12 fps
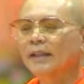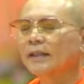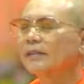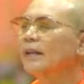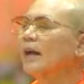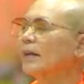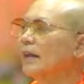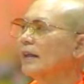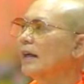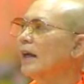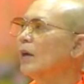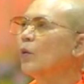นี่ ลักษณะ ค
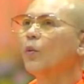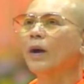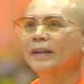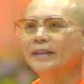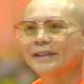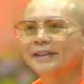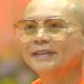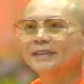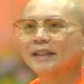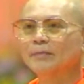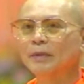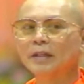ล้าย ๆ ขวัญนนะ
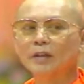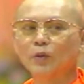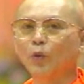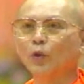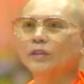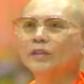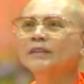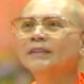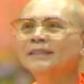แต่เป็นขน